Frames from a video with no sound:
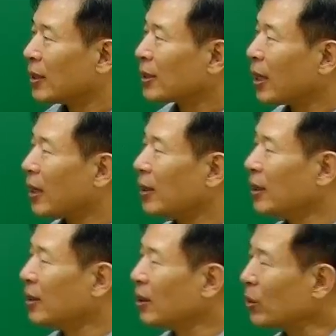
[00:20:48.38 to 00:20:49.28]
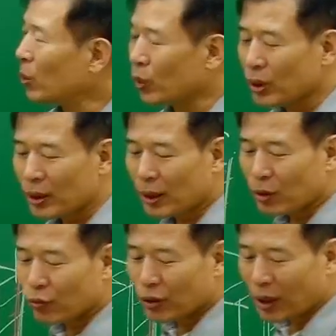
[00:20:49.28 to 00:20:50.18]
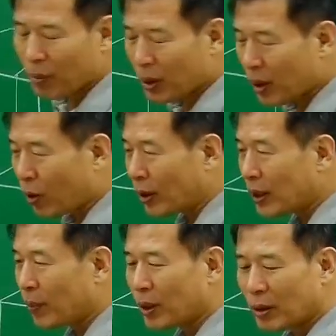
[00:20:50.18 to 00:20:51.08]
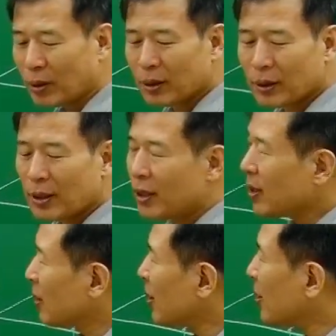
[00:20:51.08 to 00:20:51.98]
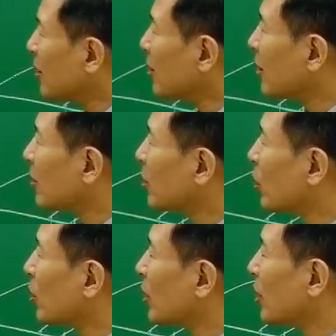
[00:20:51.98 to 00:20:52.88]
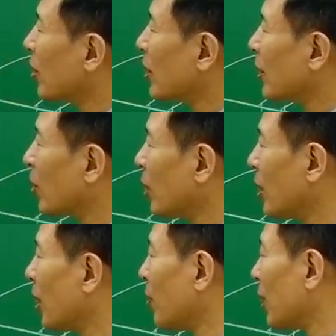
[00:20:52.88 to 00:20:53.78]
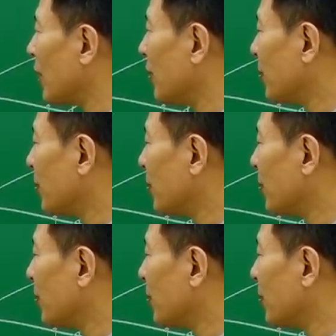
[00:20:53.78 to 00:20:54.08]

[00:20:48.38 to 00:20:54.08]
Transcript: 자, 이런 통기관을 우리가 뭐라고 하느냐면 신정통기관이라고 얘기를 합니다.